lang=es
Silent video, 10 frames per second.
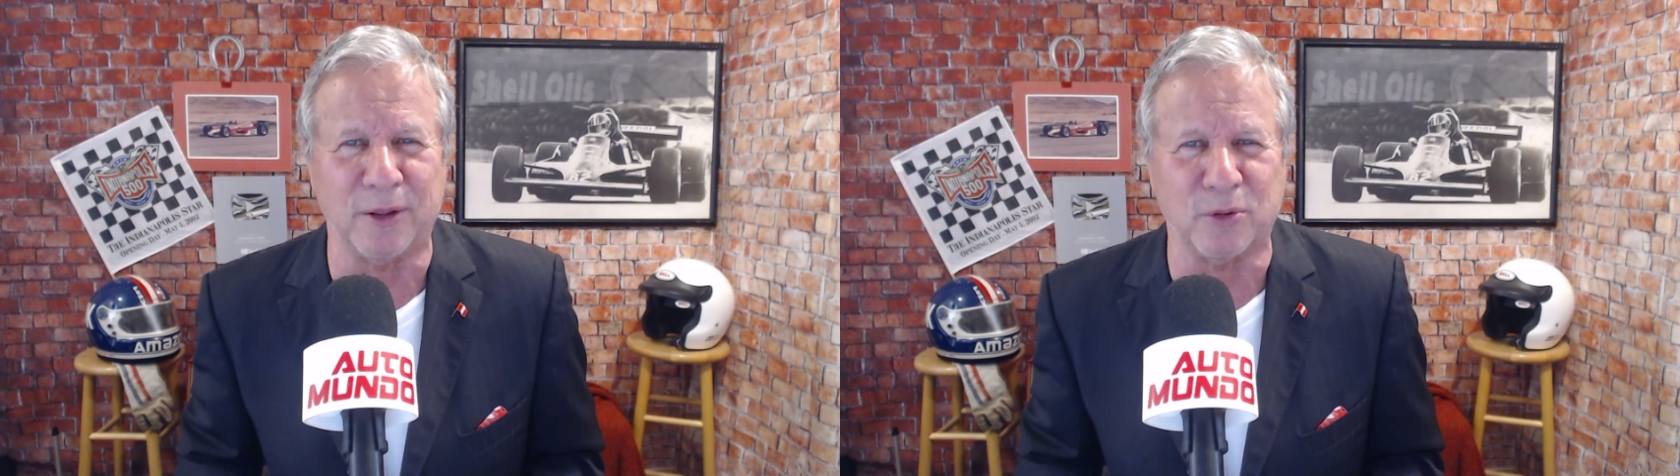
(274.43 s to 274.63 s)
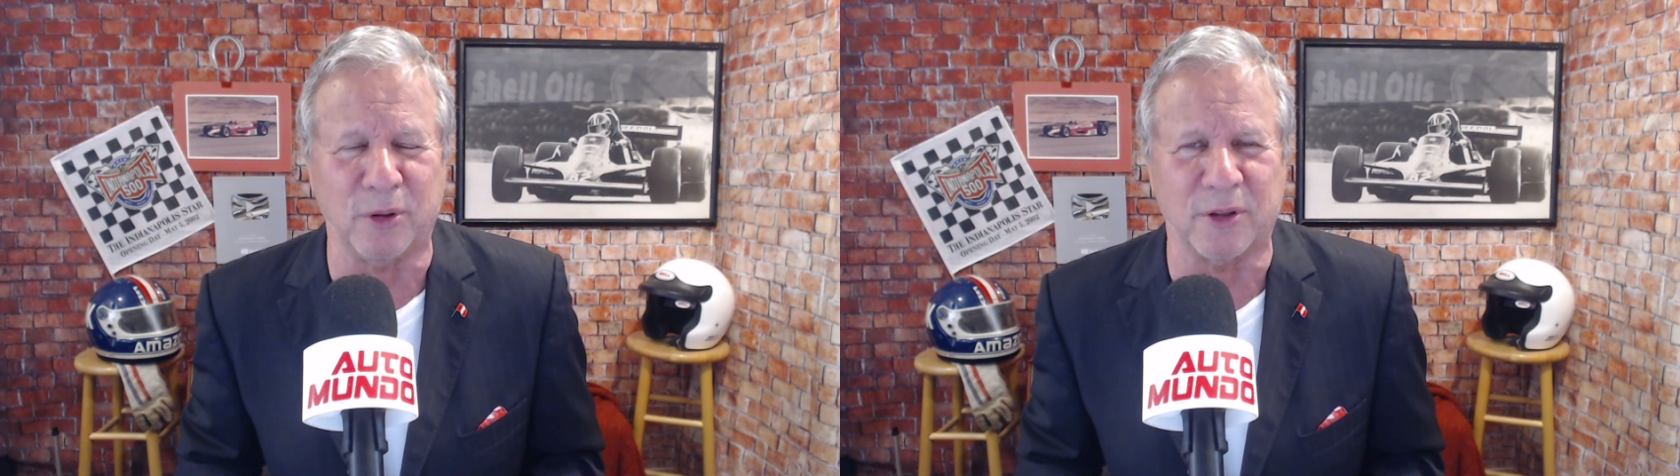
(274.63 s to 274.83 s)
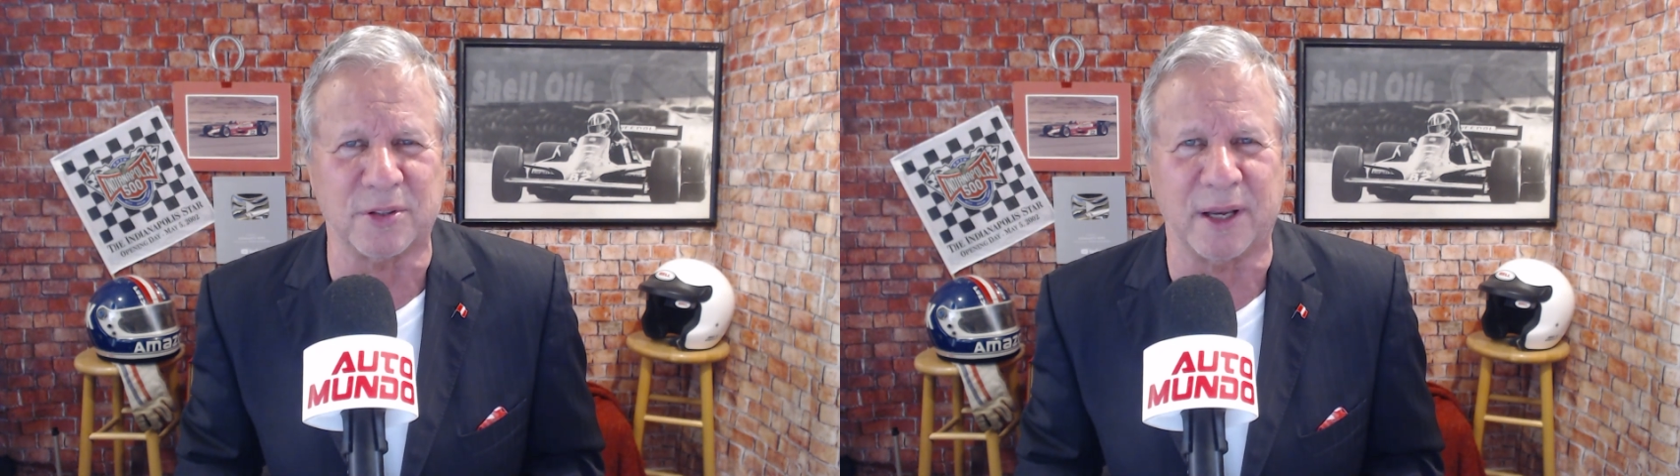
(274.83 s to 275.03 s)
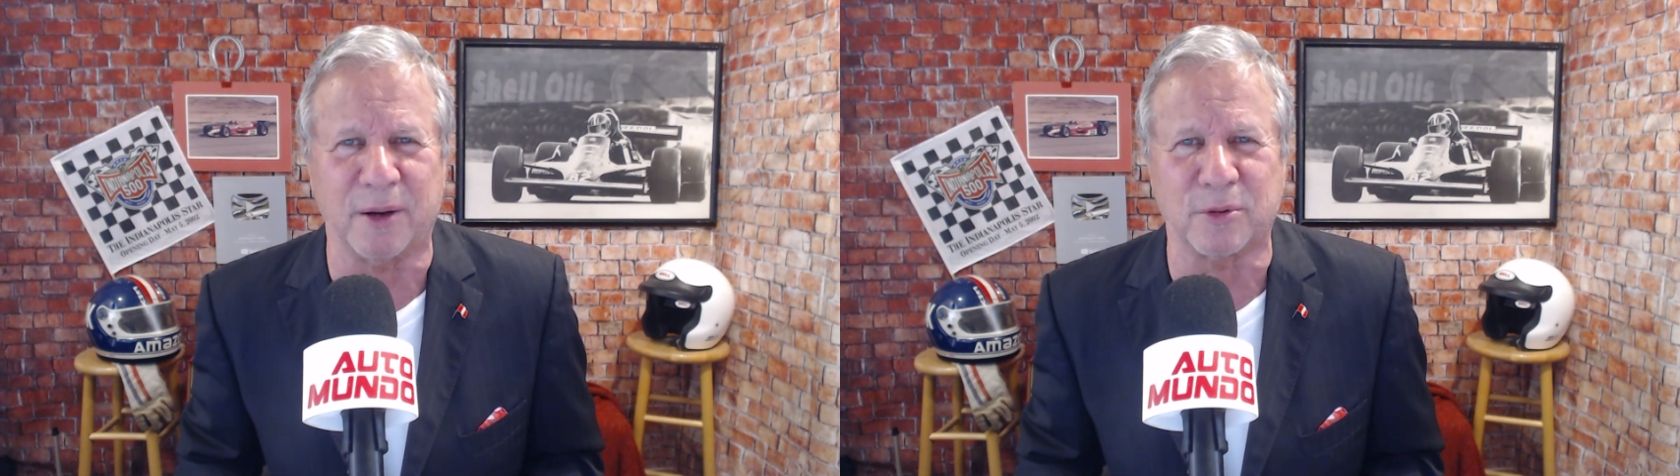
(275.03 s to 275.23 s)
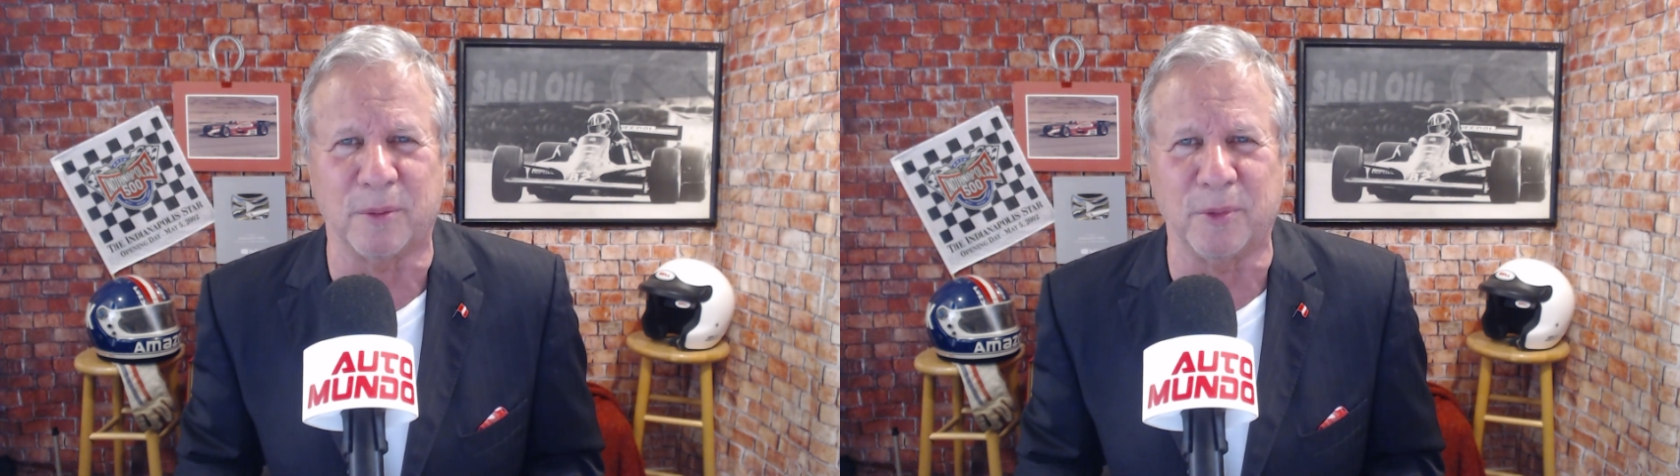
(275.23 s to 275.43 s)
todos en
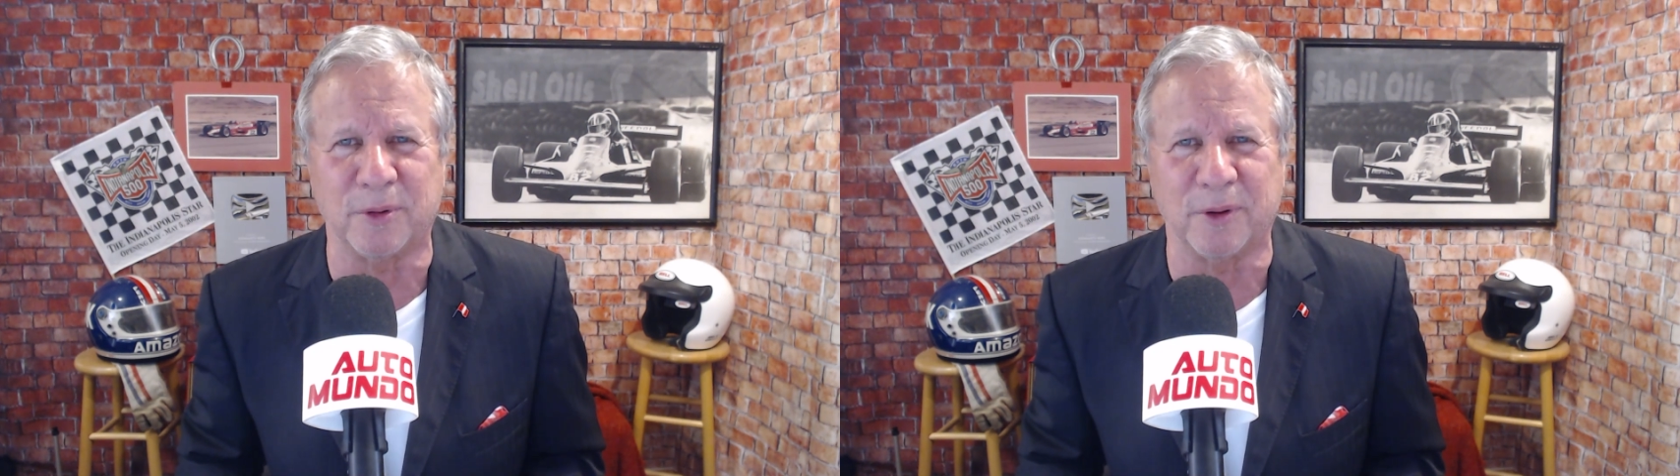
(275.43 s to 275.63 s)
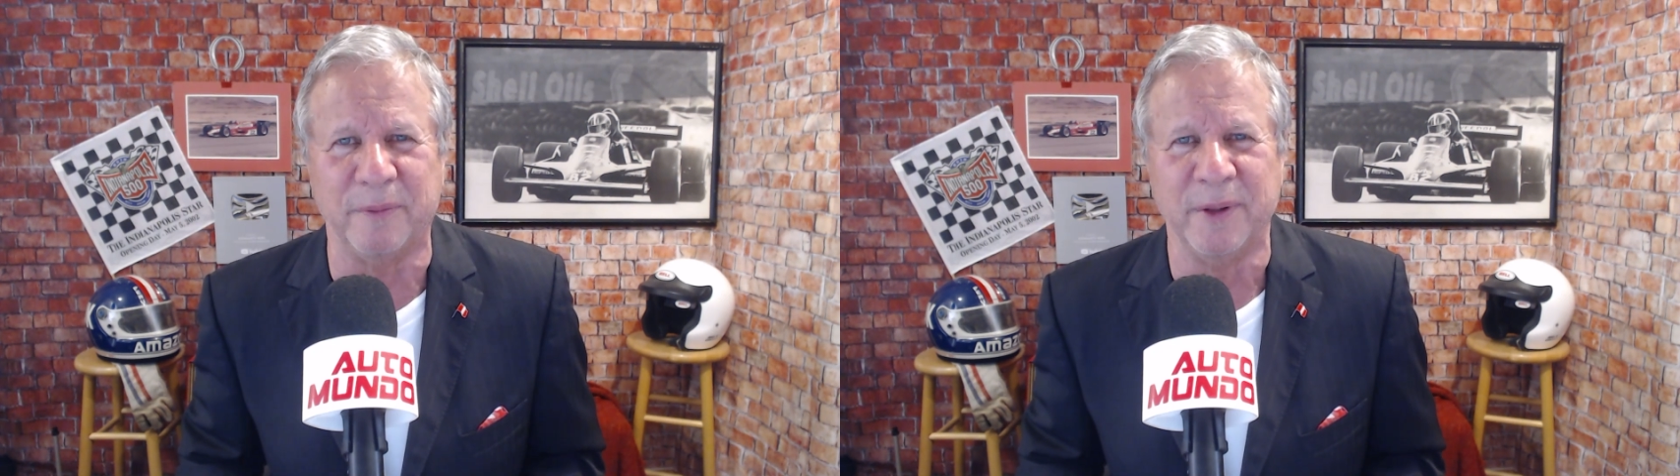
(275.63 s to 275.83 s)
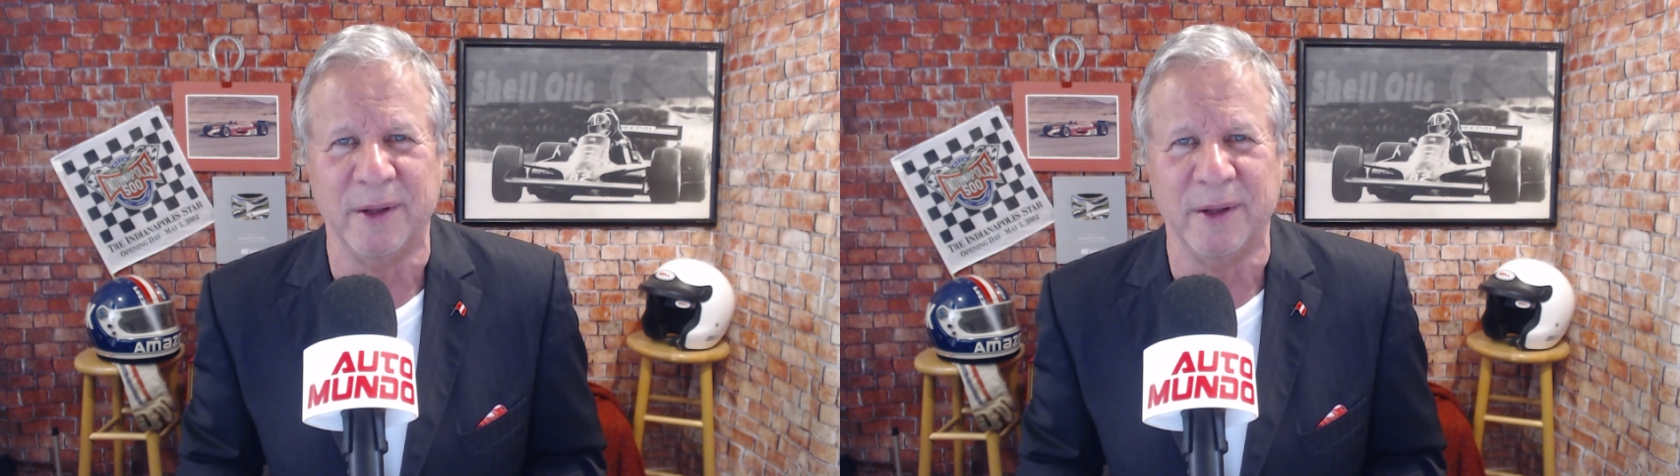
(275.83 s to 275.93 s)
Automundo.